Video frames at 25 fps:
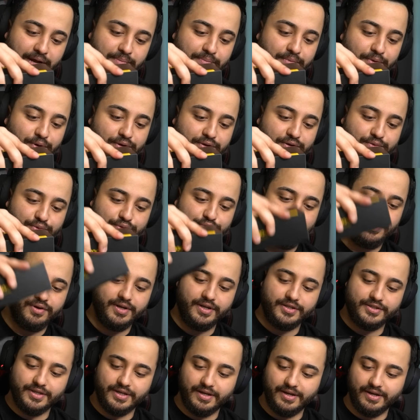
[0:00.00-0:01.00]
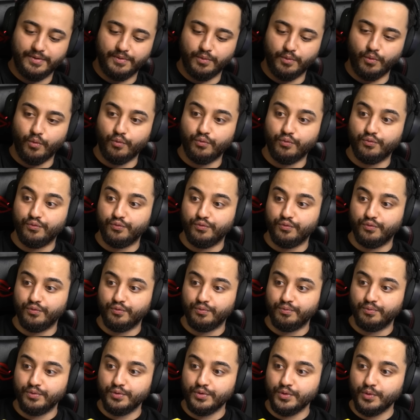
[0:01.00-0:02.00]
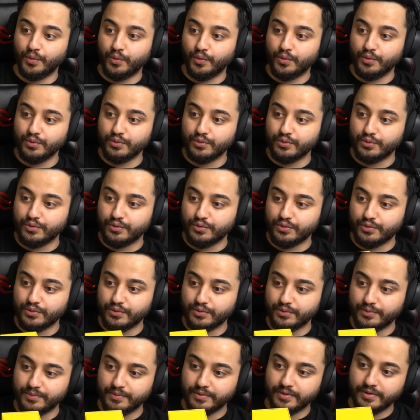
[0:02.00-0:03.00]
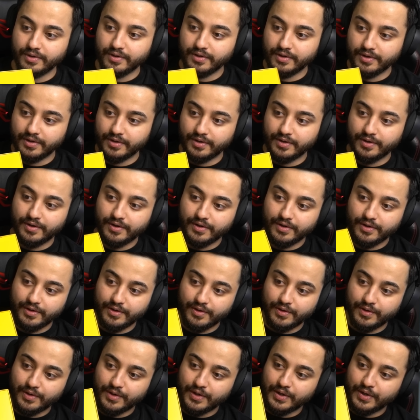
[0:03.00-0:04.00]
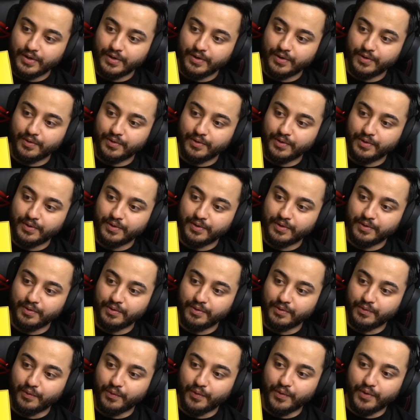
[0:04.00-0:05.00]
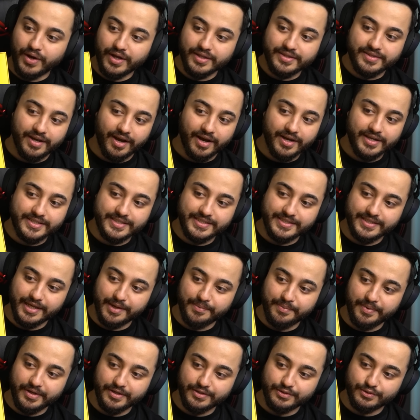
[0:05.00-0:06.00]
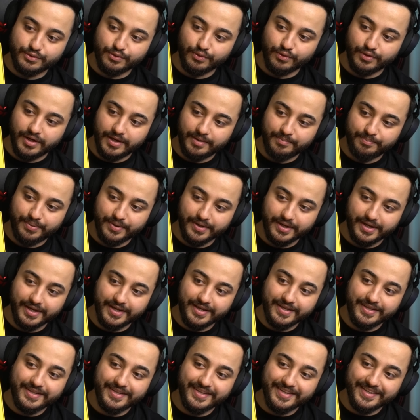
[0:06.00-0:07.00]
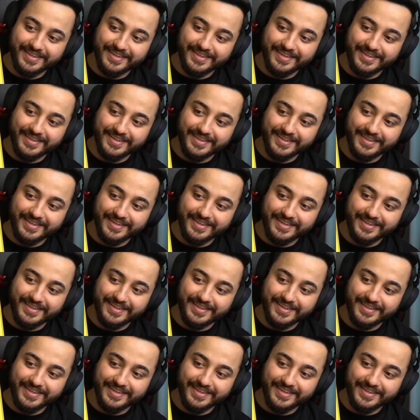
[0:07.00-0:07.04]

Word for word: ama kutu öyle aç. Heh, of bu ne oğlum? Vay. Wow. Tarra'yı çok Oha iyi ya. taksiye benziyor lan paket.